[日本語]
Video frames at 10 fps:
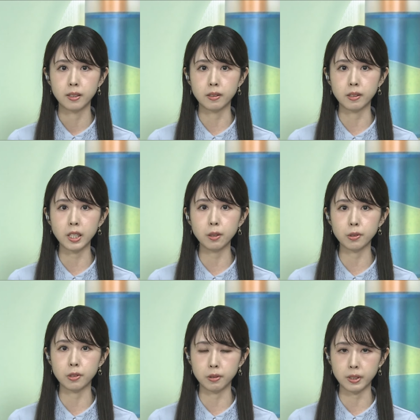次
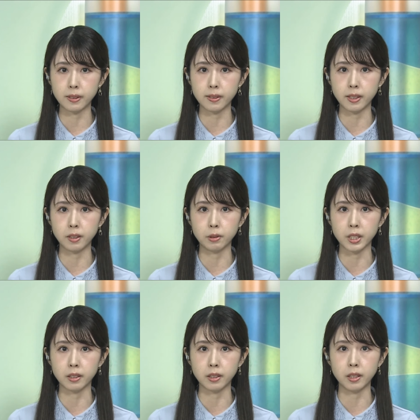の衆院選の
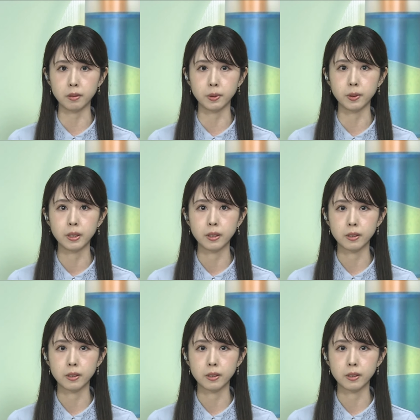日程を